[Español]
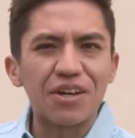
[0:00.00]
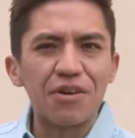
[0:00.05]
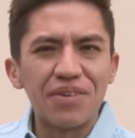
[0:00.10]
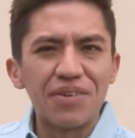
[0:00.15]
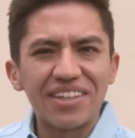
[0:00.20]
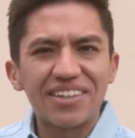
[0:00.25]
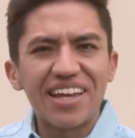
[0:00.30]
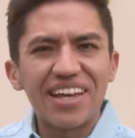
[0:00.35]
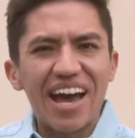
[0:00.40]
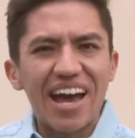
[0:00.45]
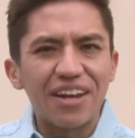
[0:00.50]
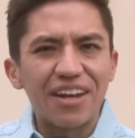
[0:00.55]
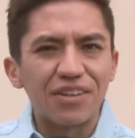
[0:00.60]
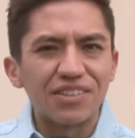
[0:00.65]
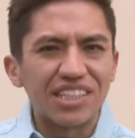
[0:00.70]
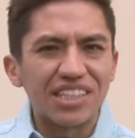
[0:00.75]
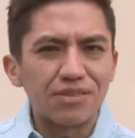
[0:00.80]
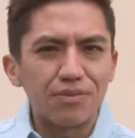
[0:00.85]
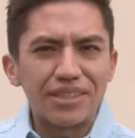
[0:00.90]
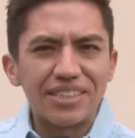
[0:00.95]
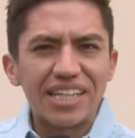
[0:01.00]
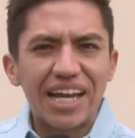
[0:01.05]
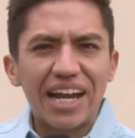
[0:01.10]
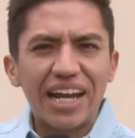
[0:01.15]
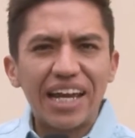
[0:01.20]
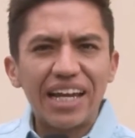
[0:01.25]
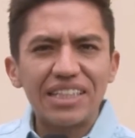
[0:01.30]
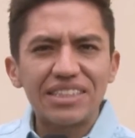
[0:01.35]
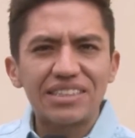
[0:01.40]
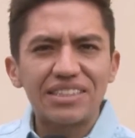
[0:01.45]
comentarios,
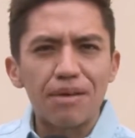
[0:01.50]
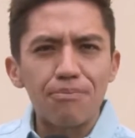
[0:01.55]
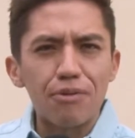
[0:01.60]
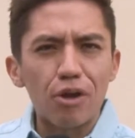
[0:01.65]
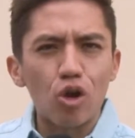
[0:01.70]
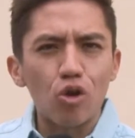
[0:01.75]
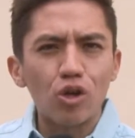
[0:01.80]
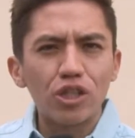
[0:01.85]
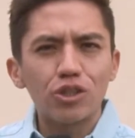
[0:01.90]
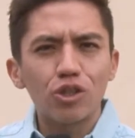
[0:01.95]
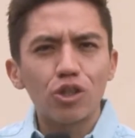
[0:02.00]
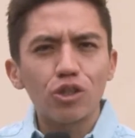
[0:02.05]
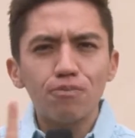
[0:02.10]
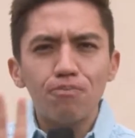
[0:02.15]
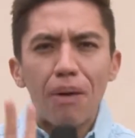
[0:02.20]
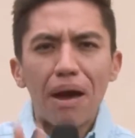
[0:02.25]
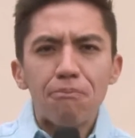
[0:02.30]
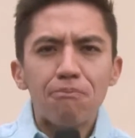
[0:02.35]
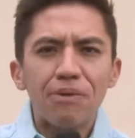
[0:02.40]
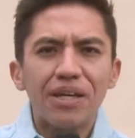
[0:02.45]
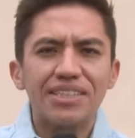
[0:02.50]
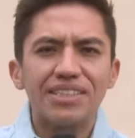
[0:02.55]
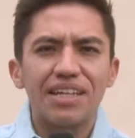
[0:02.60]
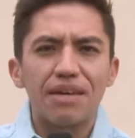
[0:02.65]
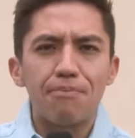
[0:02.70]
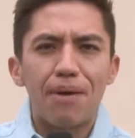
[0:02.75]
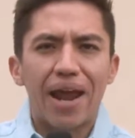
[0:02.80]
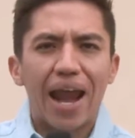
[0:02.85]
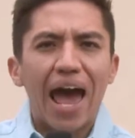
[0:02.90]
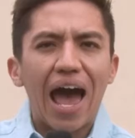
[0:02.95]
especialista, pero nuestros papis
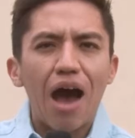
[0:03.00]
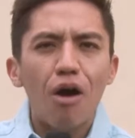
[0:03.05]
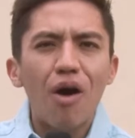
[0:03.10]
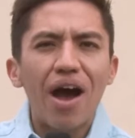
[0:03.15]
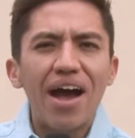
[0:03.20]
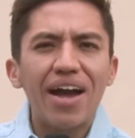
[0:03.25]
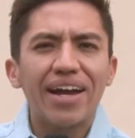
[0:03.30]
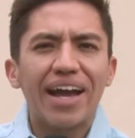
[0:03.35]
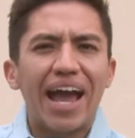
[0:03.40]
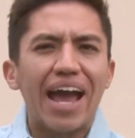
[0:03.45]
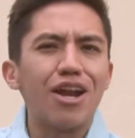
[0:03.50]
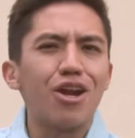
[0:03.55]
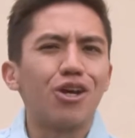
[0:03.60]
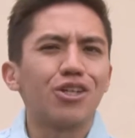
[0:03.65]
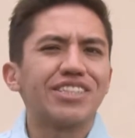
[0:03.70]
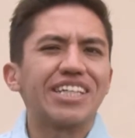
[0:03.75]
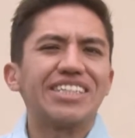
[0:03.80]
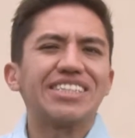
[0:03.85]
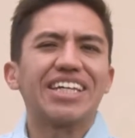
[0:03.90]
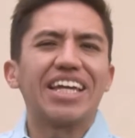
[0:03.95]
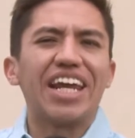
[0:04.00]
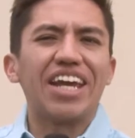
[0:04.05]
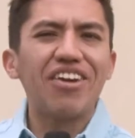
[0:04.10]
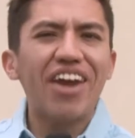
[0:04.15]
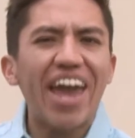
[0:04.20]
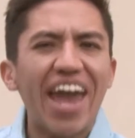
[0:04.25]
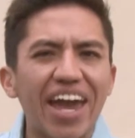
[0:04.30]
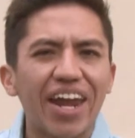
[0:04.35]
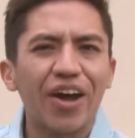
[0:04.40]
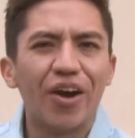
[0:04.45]
de Parahuanca nos
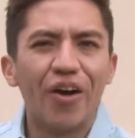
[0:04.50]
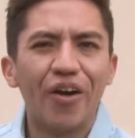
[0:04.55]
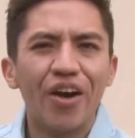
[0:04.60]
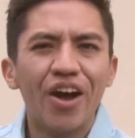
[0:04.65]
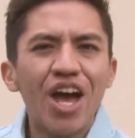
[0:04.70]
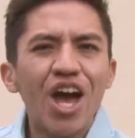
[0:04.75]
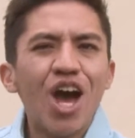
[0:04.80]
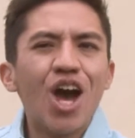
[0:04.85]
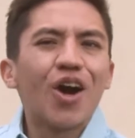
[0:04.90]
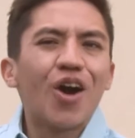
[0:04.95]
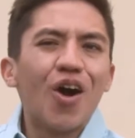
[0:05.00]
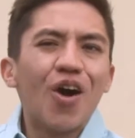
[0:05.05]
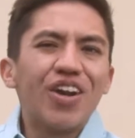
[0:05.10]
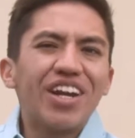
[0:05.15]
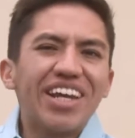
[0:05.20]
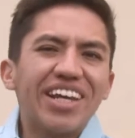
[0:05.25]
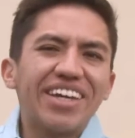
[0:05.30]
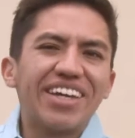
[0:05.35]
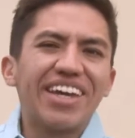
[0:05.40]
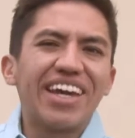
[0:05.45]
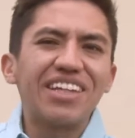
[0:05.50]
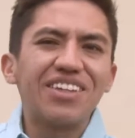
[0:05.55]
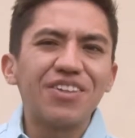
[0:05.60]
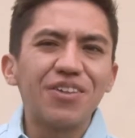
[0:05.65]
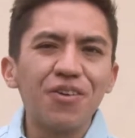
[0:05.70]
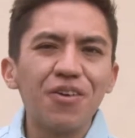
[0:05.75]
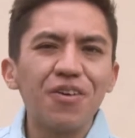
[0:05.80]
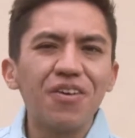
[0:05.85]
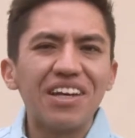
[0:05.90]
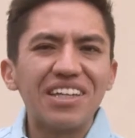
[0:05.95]
escribieron con
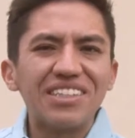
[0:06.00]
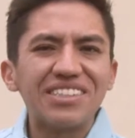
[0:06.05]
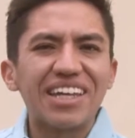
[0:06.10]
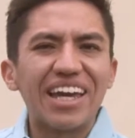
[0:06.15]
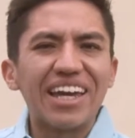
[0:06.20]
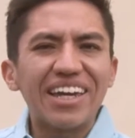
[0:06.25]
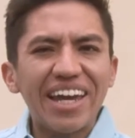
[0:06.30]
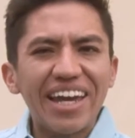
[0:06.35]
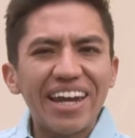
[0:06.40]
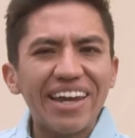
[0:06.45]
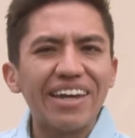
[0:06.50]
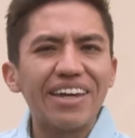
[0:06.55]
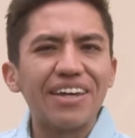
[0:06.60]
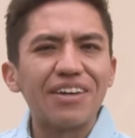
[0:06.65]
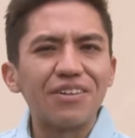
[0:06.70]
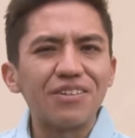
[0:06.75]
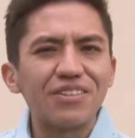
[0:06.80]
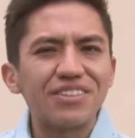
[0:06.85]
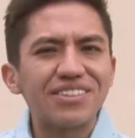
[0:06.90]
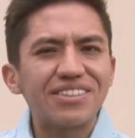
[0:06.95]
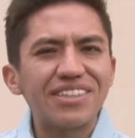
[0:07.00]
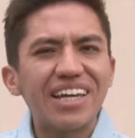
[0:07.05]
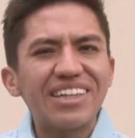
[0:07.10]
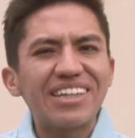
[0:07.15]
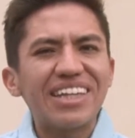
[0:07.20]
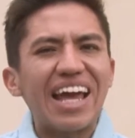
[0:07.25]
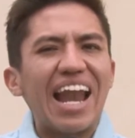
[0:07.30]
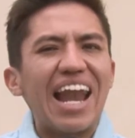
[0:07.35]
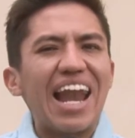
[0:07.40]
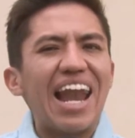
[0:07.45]
inquietudes que quieren que
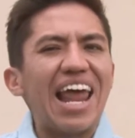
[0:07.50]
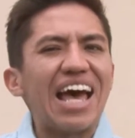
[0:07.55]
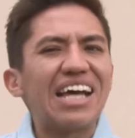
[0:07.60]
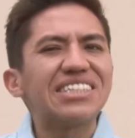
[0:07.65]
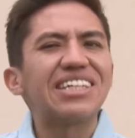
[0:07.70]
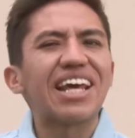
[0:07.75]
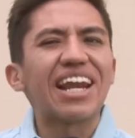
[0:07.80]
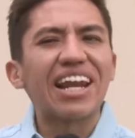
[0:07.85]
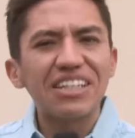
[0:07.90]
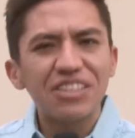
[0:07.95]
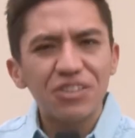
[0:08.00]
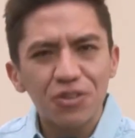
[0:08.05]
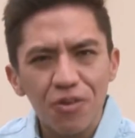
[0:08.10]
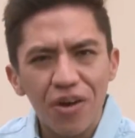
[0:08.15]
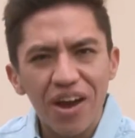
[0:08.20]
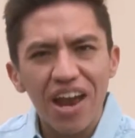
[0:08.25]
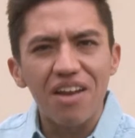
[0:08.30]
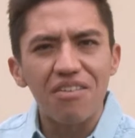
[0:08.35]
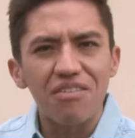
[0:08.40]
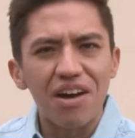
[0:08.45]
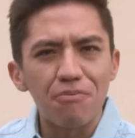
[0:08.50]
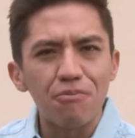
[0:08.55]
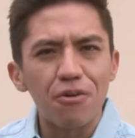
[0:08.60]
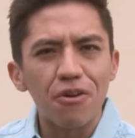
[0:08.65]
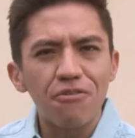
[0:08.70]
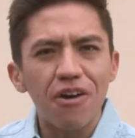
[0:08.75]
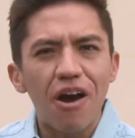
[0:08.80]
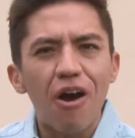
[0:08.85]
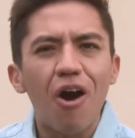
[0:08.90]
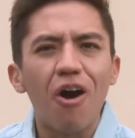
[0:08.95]
usted las resuelva.
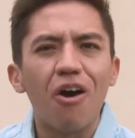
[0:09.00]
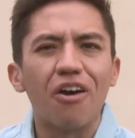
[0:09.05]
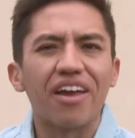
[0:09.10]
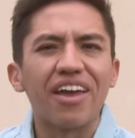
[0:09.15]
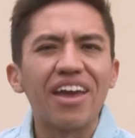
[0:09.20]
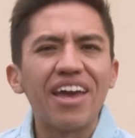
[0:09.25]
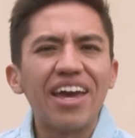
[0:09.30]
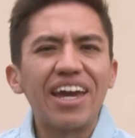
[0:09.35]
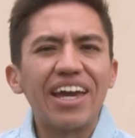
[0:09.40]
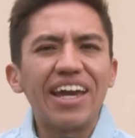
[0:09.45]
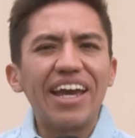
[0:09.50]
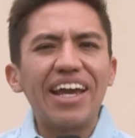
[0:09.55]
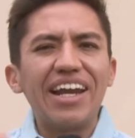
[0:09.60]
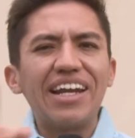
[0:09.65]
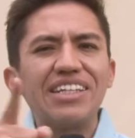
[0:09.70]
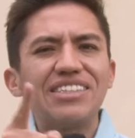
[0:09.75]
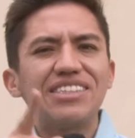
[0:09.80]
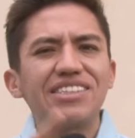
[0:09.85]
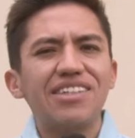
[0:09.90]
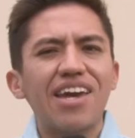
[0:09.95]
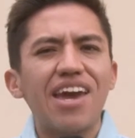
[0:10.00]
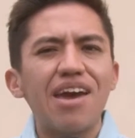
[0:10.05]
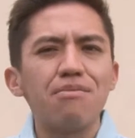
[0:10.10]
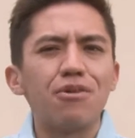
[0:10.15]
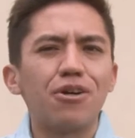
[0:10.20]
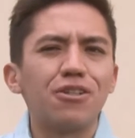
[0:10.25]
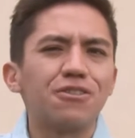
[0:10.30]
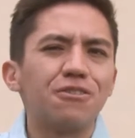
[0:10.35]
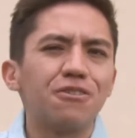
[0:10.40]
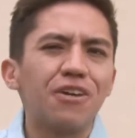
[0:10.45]
Por favor, iniciemos